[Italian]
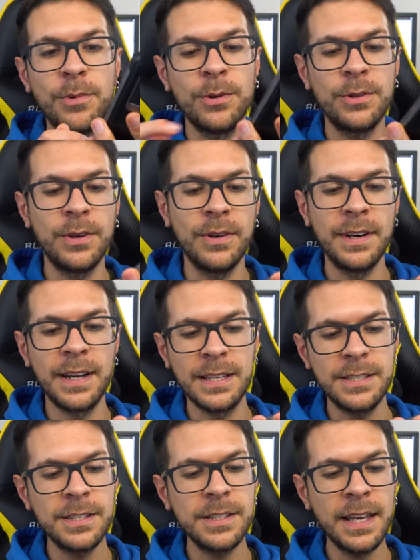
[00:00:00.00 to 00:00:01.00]
molto
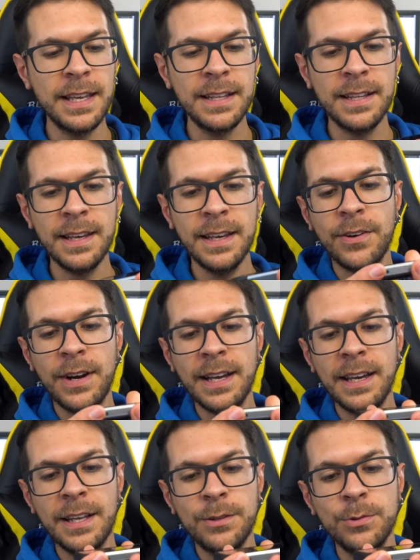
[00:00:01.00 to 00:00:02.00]
resistente, con
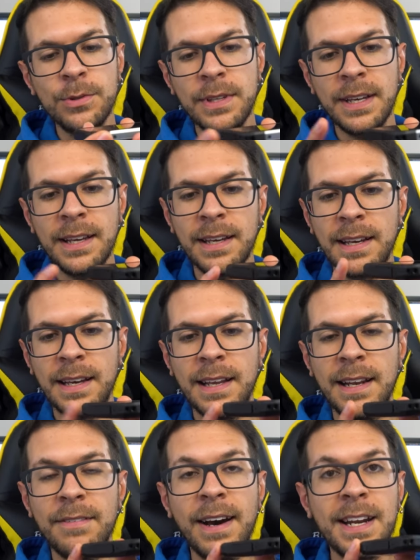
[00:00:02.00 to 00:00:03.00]
anche tutte
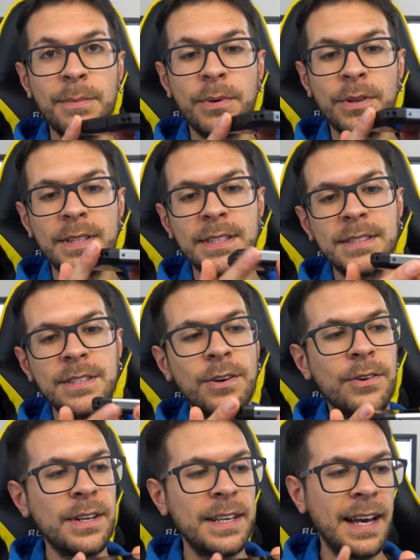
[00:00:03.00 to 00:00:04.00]
eh, le varie
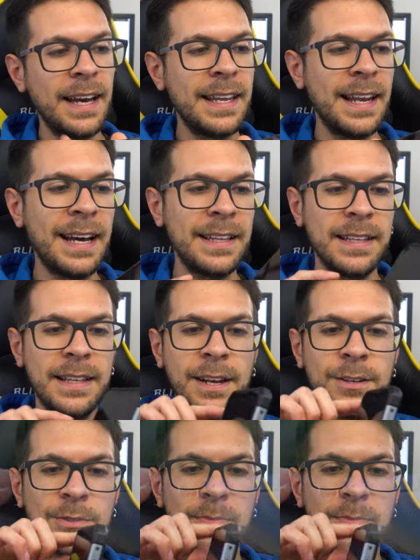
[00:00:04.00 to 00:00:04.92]
protezioni ai lati dello